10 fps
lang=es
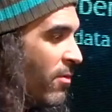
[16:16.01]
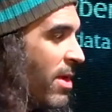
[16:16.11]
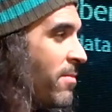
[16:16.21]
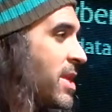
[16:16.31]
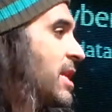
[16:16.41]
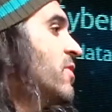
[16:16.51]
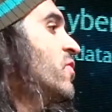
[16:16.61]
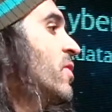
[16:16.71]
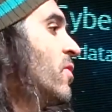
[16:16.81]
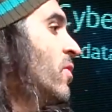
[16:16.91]
de una empresa que yo
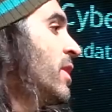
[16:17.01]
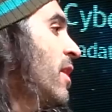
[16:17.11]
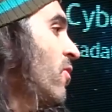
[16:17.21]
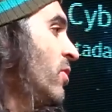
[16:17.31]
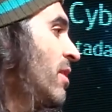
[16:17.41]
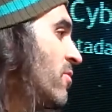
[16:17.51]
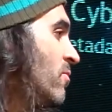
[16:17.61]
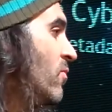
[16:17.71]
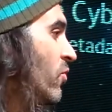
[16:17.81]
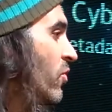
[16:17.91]
suelo contar, lo contamos
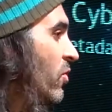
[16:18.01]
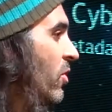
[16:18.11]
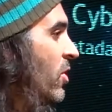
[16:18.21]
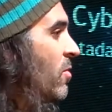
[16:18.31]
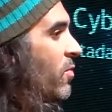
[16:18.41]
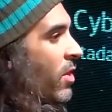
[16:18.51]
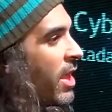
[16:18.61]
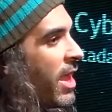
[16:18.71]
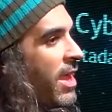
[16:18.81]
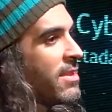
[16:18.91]
muchos,
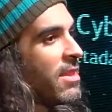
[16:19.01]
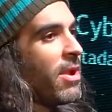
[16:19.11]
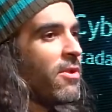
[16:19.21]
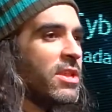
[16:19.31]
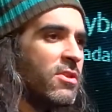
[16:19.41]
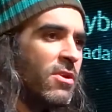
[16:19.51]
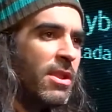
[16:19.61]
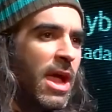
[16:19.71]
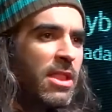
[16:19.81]
porque este verano ha sido el